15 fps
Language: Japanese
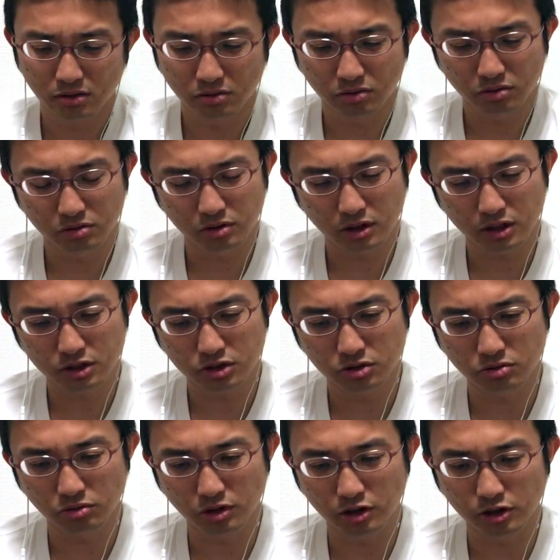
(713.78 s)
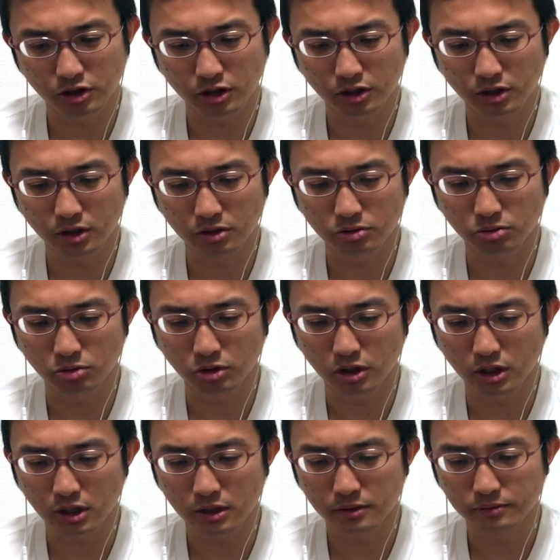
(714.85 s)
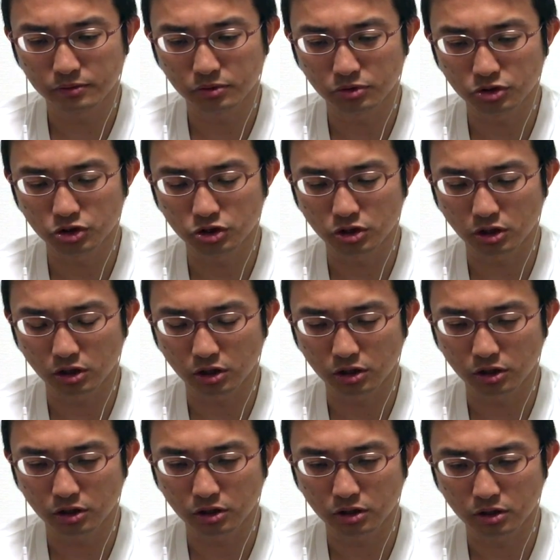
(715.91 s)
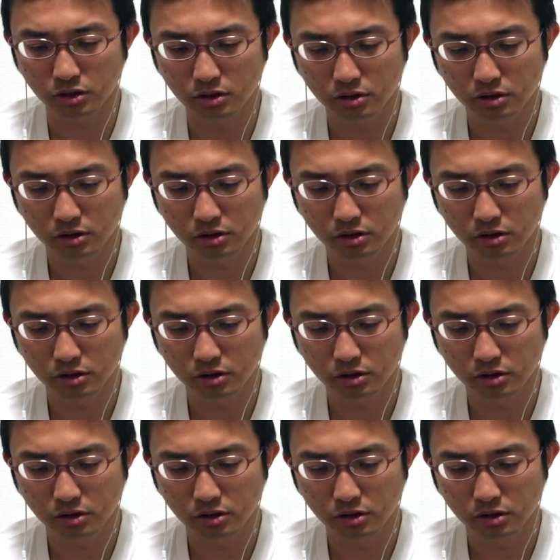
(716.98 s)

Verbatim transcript: 6八とか7七とかどちらかな